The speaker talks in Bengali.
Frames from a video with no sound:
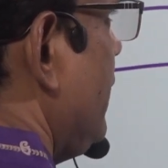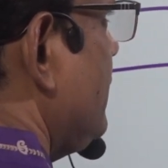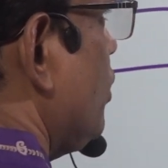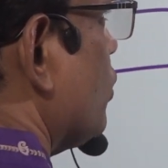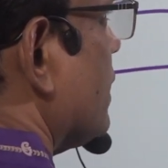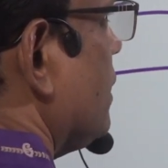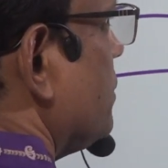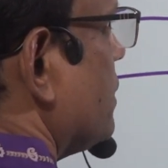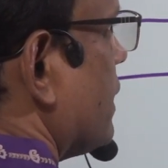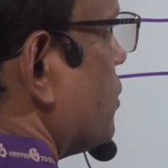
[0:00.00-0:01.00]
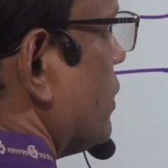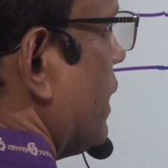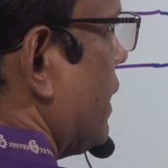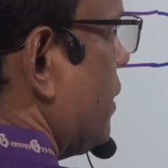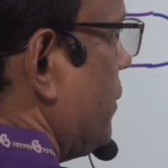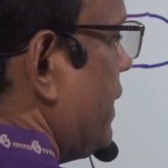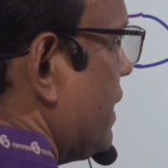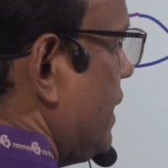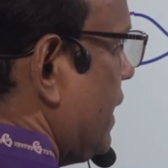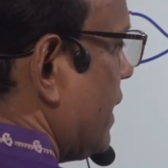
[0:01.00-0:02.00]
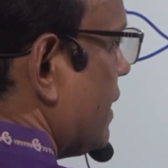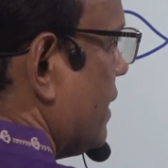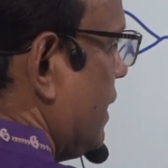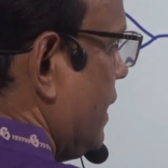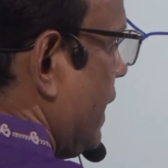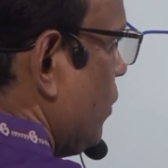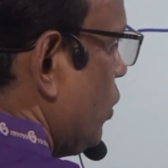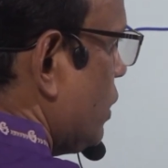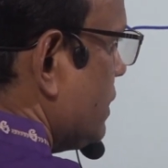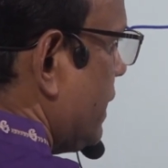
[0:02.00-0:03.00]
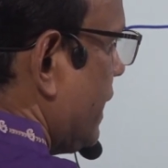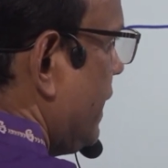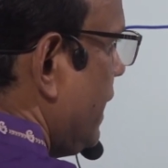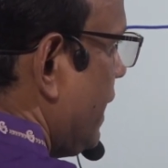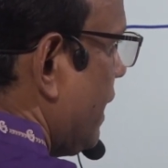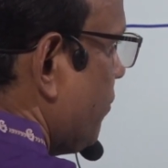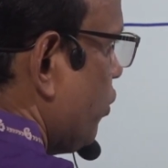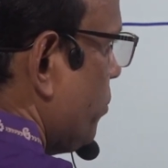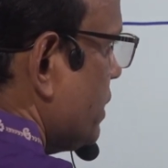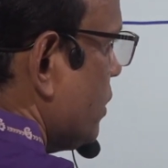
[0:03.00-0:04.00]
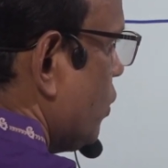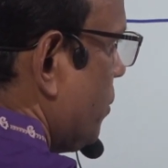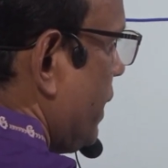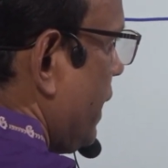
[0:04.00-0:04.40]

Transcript: এই যে ডরসাল ডিভিশন একসঙ্গে একেবারে ক্লিয়ার এগুলো হচ্ছে রেডিয়াল নার্ভ ফর্মেশন করবে